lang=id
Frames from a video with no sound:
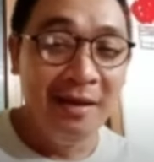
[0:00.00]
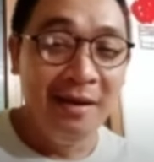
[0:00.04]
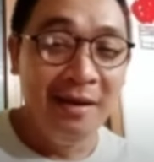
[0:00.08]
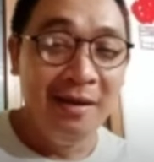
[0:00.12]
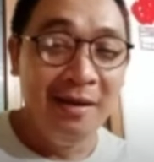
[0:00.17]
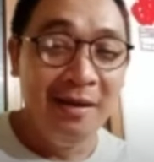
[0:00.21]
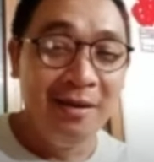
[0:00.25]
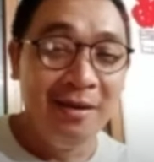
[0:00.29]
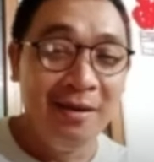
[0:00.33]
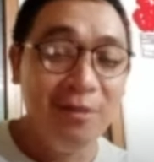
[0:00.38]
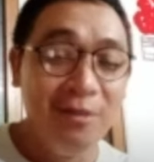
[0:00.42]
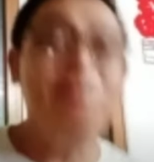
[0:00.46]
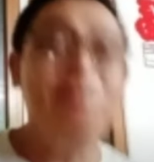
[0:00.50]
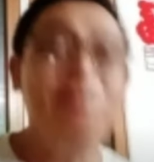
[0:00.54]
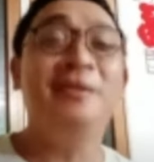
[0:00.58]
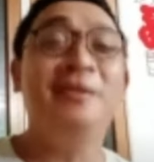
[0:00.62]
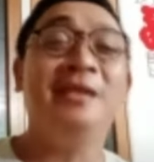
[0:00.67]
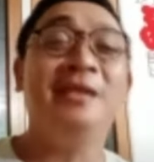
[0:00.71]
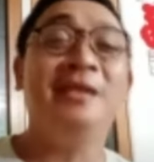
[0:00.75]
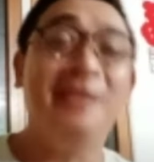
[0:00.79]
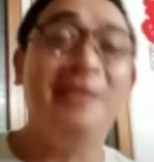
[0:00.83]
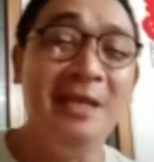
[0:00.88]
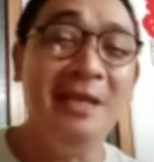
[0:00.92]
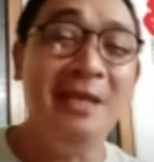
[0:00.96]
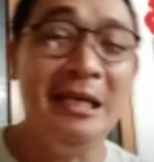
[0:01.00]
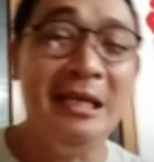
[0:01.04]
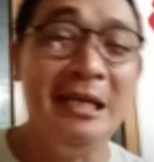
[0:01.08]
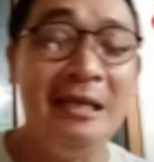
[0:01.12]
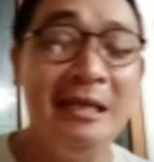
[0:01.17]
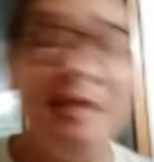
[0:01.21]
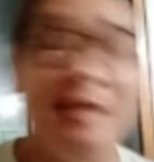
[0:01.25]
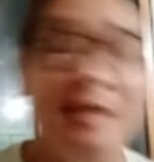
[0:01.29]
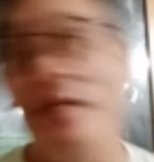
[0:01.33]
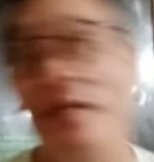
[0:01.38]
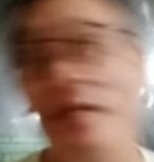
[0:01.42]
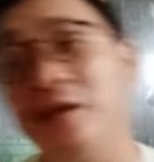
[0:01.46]
Kok bisa sih
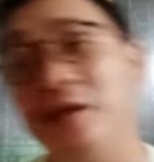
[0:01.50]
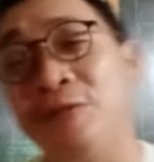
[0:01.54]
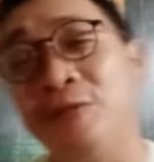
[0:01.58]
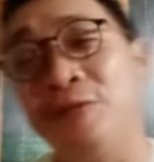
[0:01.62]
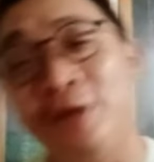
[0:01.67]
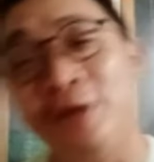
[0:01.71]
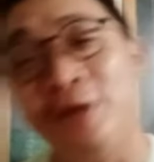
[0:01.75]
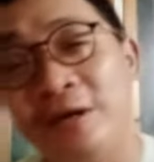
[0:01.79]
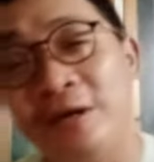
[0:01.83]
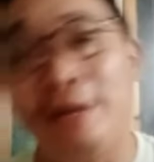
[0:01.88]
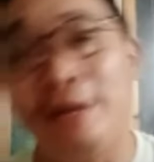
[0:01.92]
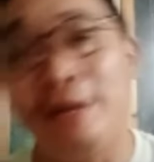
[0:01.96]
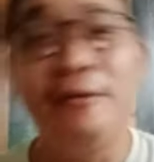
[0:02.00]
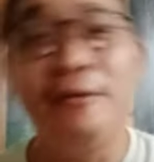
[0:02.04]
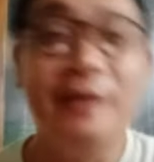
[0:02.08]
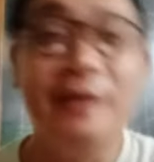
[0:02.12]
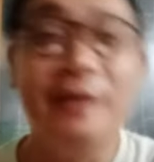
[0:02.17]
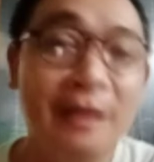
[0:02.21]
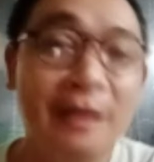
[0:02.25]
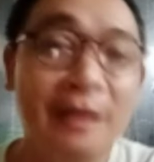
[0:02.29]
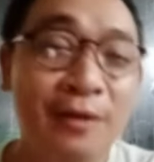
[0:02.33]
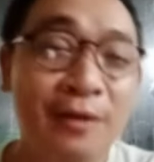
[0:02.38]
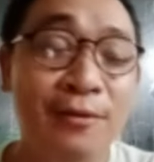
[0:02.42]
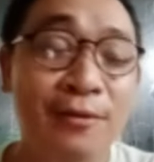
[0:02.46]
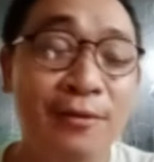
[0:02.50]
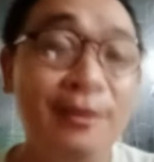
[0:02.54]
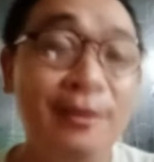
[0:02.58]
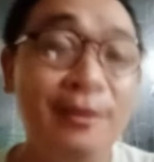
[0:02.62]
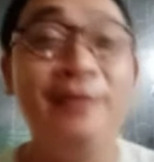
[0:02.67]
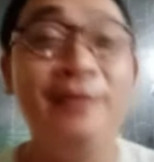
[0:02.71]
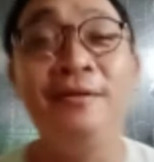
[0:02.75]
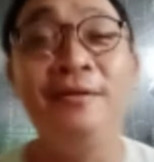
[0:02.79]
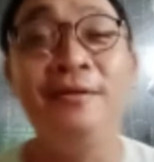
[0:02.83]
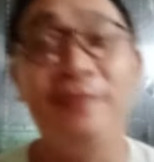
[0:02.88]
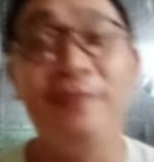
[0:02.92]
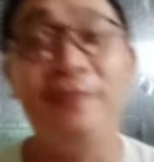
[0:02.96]
seenaknya mau kamu udah
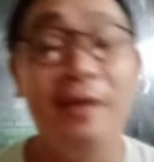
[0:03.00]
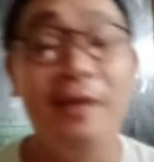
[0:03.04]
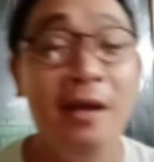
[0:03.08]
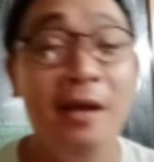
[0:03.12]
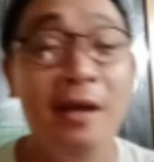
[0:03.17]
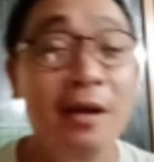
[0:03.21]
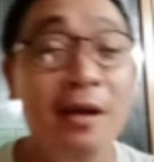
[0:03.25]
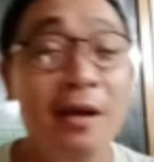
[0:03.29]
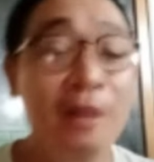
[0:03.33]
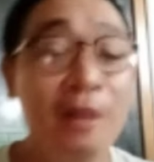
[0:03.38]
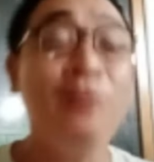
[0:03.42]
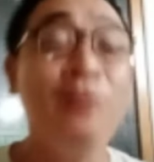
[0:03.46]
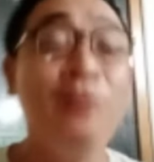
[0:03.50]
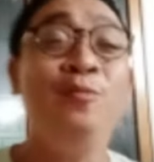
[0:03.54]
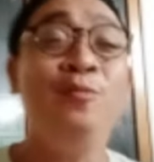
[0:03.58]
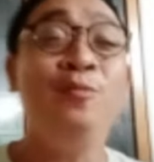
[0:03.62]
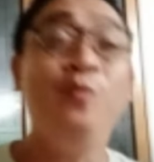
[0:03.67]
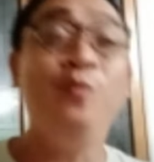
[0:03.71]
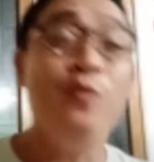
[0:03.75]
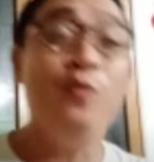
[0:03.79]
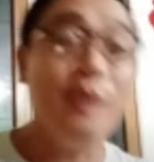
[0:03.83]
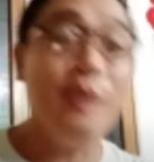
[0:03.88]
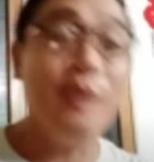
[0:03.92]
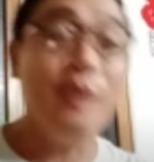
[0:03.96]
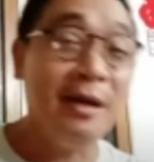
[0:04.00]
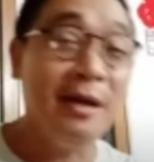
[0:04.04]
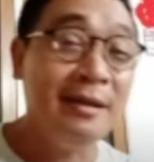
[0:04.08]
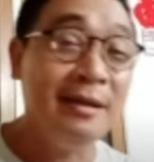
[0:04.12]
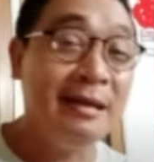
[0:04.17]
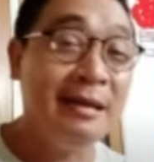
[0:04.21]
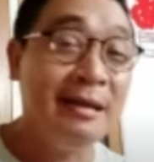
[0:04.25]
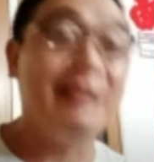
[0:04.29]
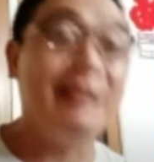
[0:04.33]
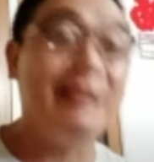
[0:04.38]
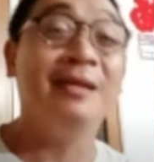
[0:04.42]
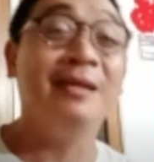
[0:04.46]
hiung hiungin itu
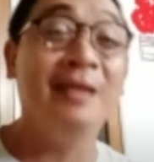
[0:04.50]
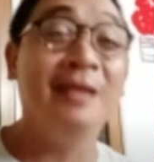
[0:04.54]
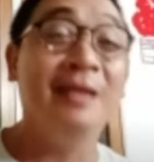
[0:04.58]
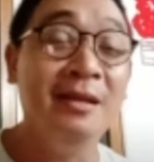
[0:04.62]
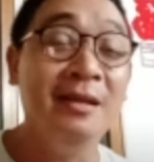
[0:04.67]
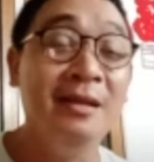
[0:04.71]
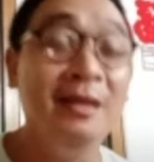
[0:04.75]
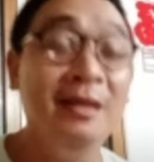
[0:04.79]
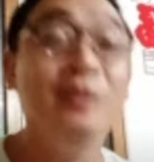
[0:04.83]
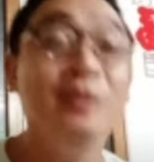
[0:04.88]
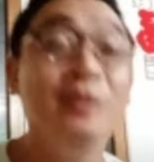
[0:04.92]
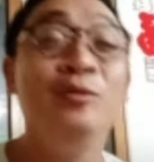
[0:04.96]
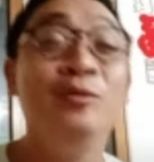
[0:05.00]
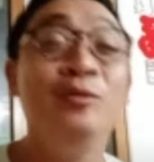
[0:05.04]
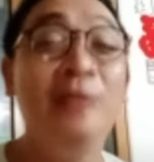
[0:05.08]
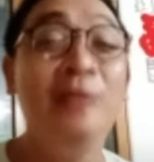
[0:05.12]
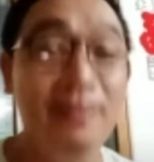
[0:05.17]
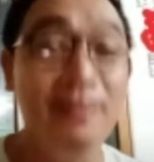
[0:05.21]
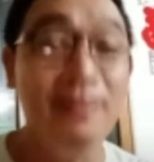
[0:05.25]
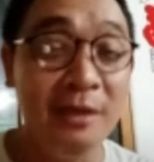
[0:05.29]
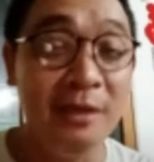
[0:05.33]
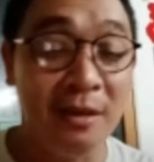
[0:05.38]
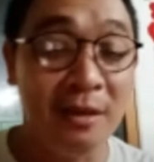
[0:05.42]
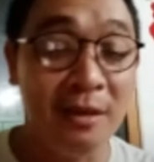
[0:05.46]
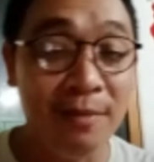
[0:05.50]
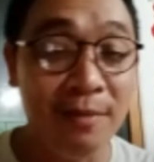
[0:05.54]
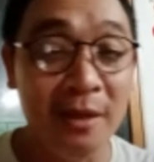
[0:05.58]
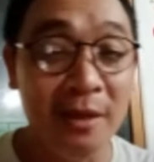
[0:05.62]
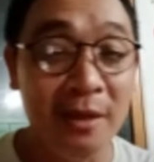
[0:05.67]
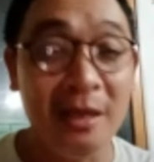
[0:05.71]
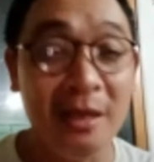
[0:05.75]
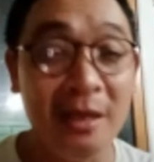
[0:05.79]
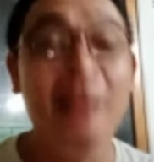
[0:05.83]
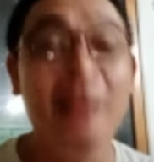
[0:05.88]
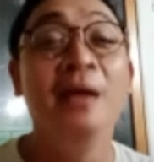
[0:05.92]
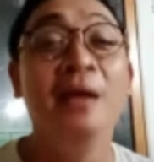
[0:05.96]
bukan karena dia sudah
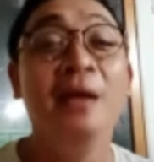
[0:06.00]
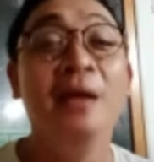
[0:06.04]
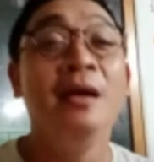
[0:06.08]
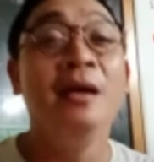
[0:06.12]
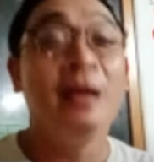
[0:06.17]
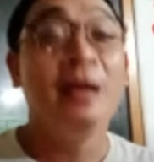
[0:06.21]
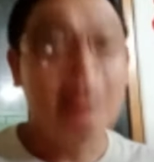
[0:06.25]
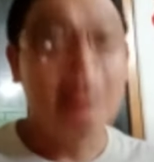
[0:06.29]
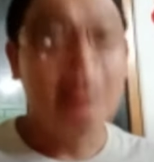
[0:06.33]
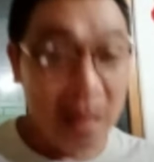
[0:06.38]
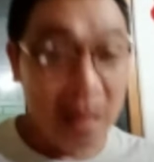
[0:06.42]
mencerminkan